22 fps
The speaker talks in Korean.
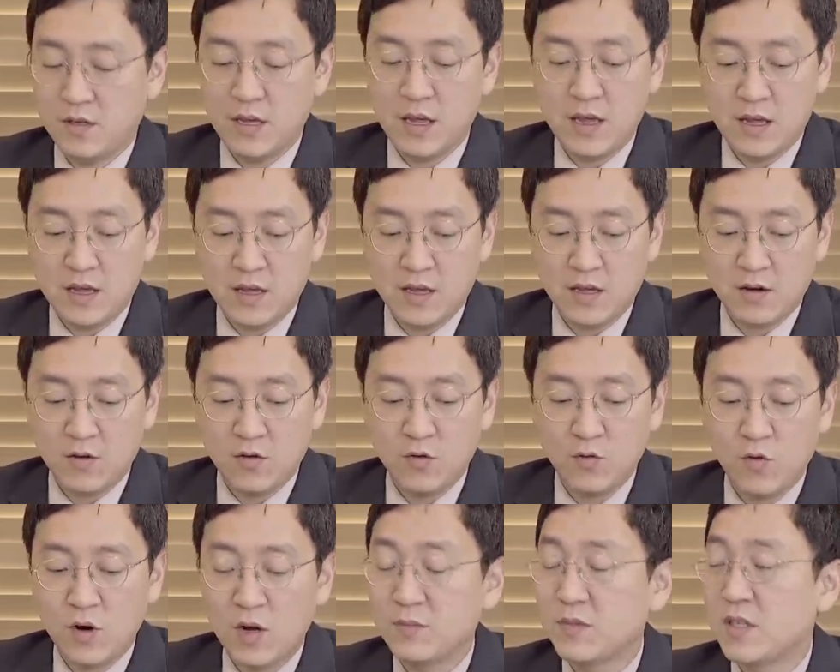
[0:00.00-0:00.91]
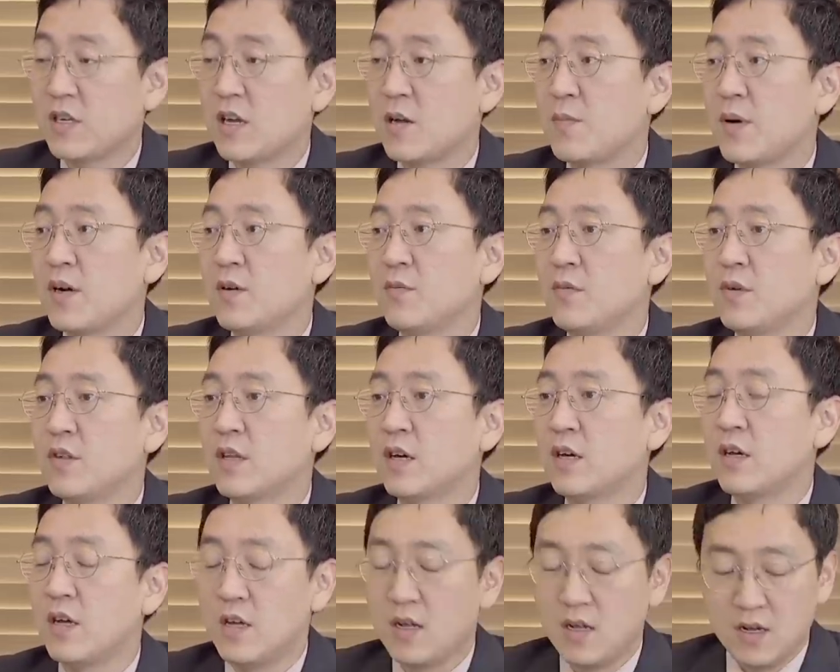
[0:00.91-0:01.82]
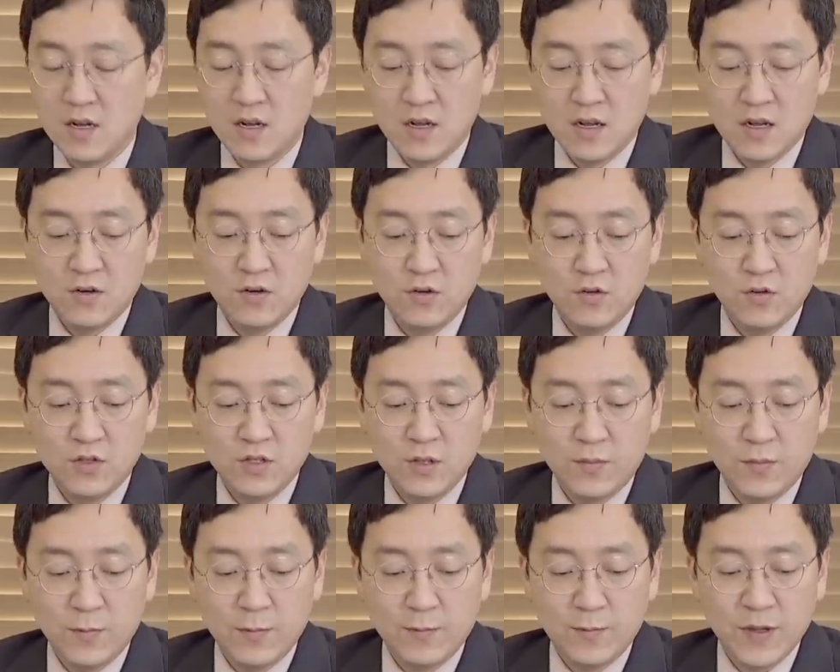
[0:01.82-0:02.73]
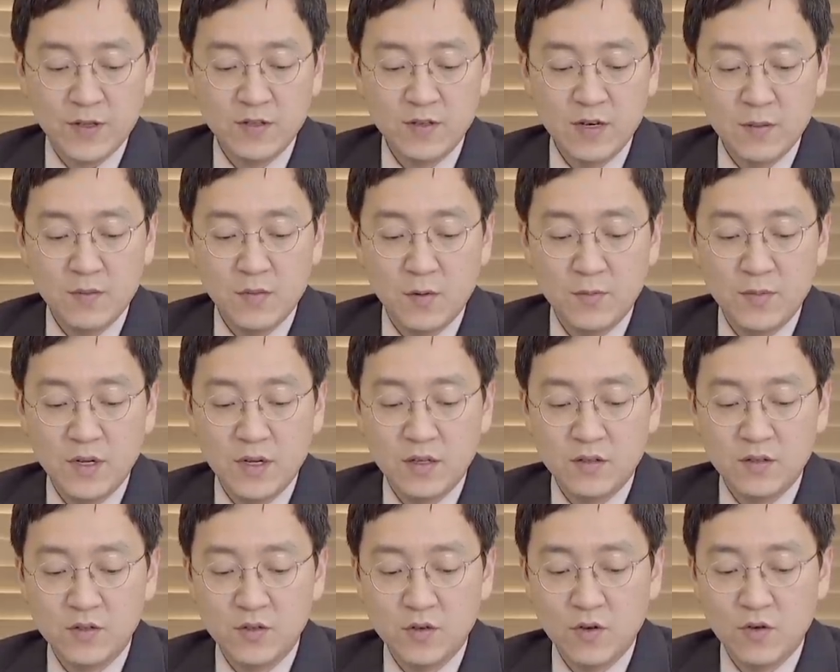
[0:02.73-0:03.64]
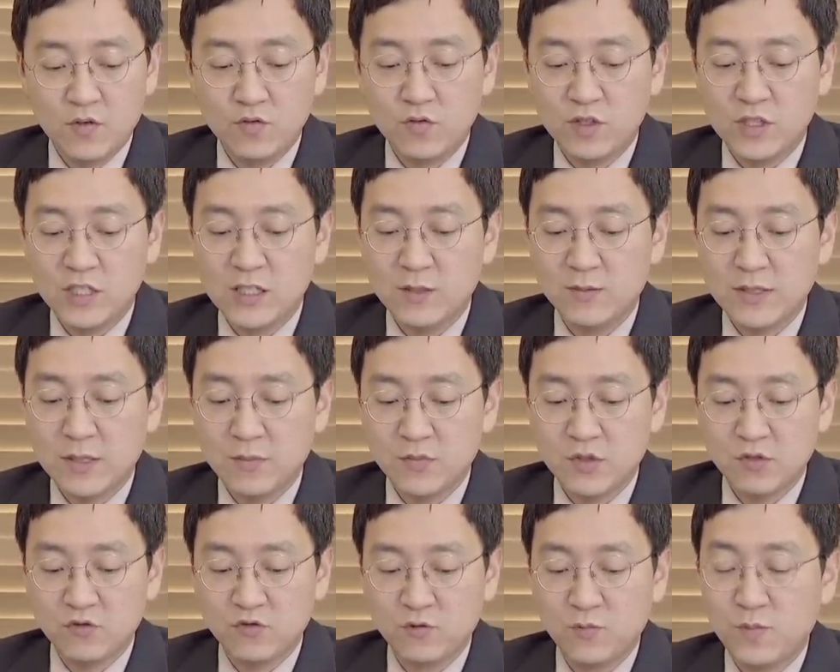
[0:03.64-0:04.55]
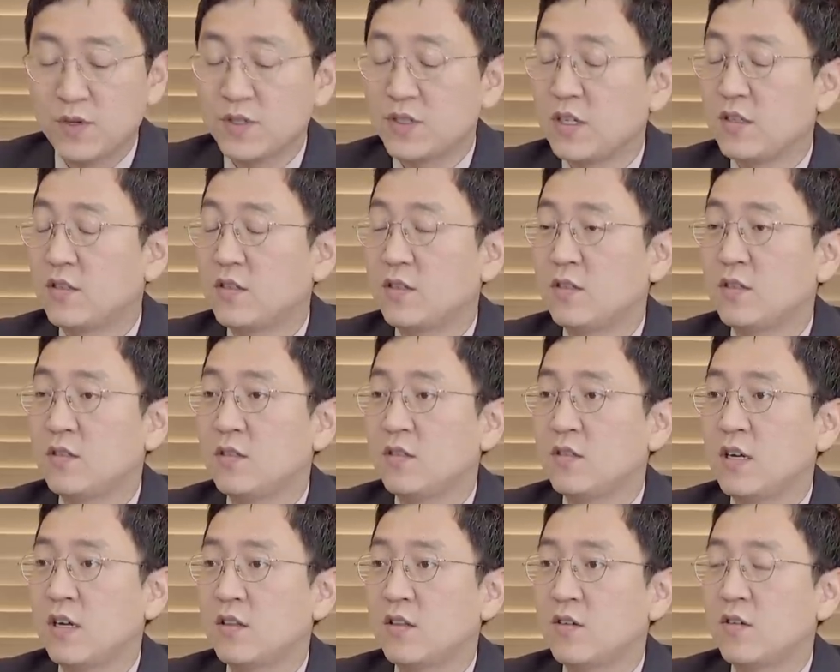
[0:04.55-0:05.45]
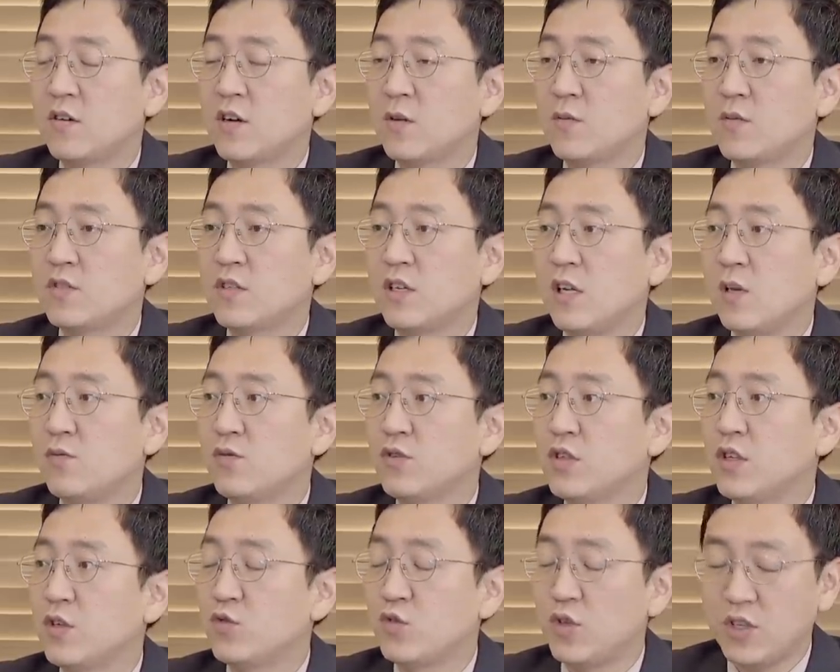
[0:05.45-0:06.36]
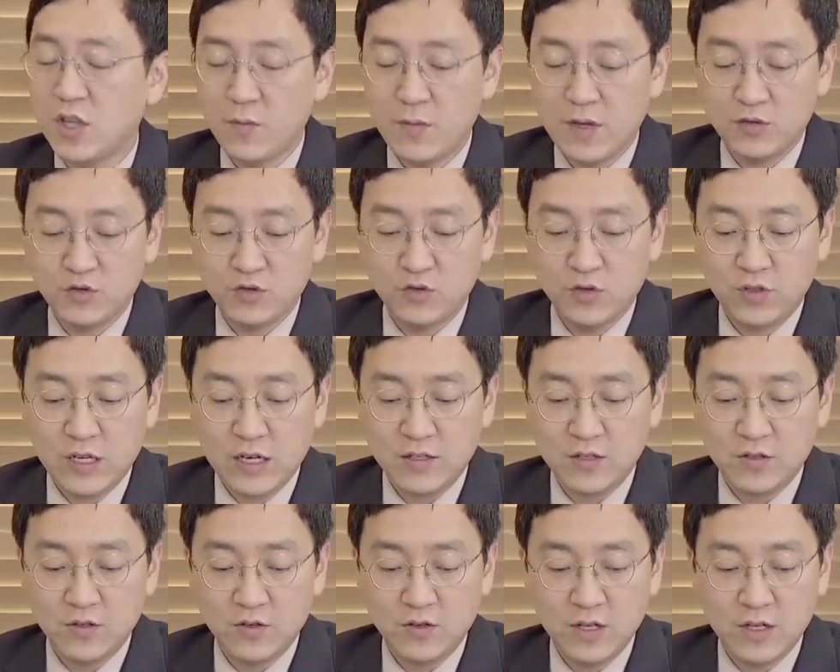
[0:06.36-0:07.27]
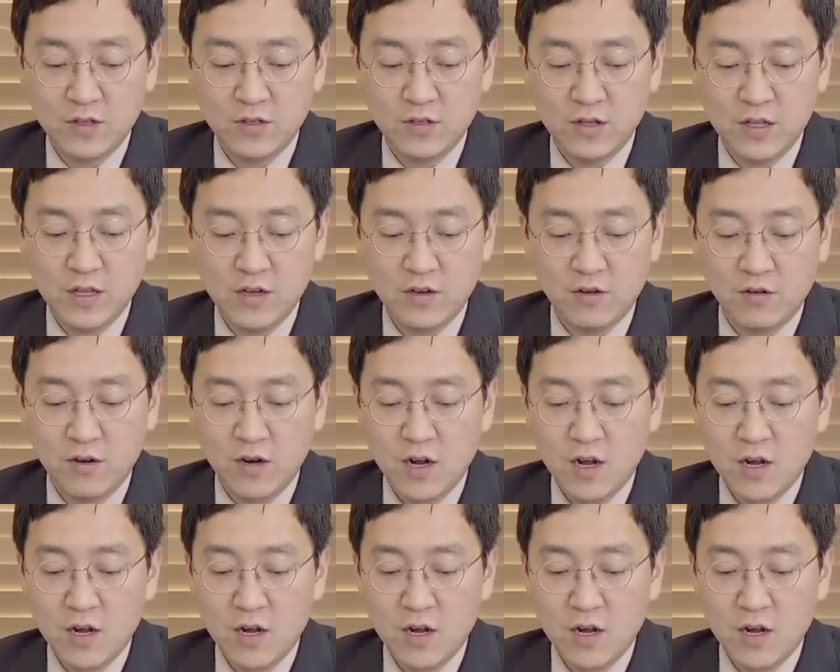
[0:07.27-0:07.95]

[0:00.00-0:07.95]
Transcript: 예, 그 오감자 잘 팔립니다. 아, 네. 그리고 이제 베트남 법인 같은 경우도 23.9%가 늘어나면서 1분기 최대 매출을 달성을 했는데요.